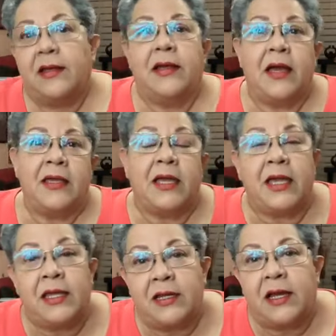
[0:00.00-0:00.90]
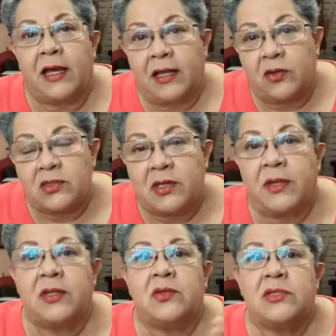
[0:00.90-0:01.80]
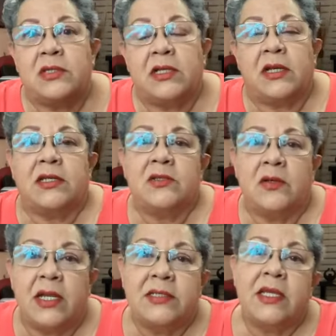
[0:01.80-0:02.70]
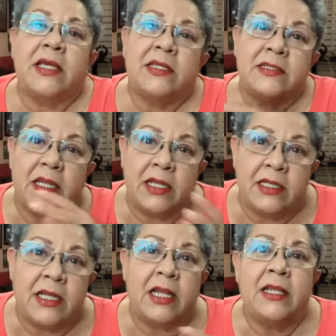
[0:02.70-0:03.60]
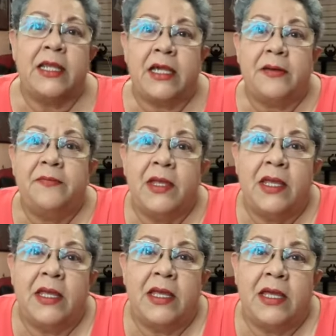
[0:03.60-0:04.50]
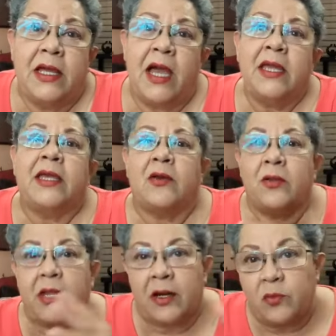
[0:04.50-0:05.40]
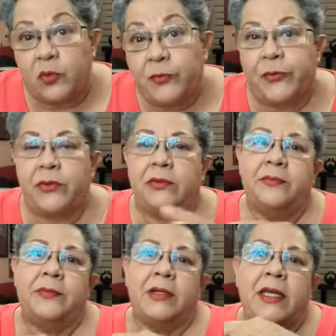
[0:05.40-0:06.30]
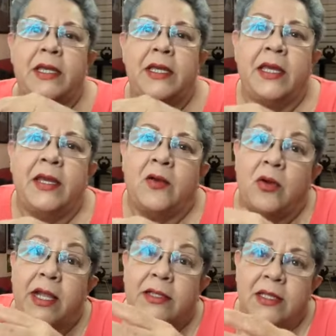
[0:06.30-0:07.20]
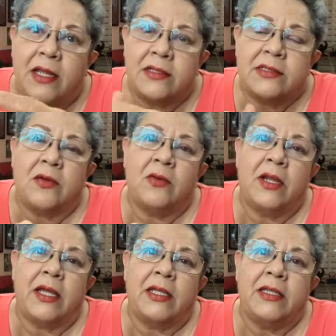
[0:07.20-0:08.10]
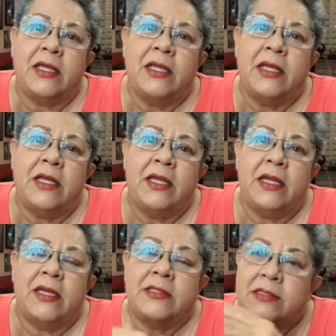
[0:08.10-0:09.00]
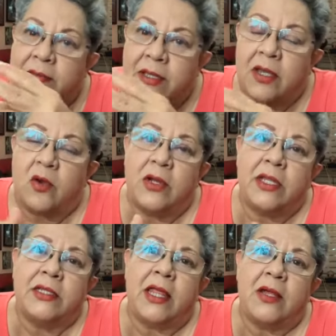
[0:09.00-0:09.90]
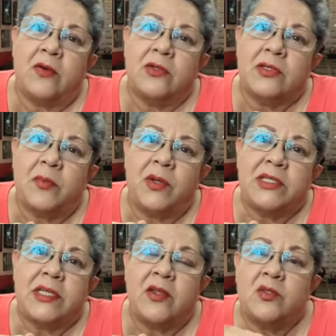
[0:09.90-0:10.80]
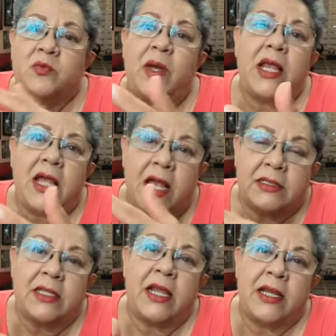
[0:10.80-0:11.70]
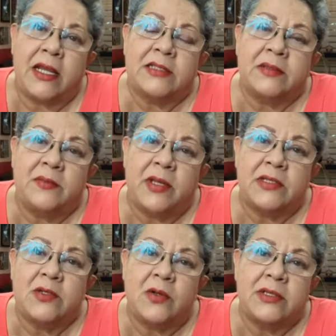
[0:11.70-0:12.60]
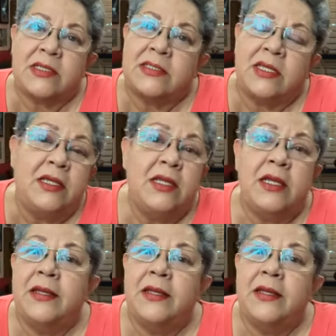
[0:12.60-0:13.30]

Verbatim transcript: hay que ir a los eventos internacionales, hay que salir de la aldea, hay que rodar mundo, hay que conectarse con la gente que está bien conectada con los empresarios para atraer las inversiones. Así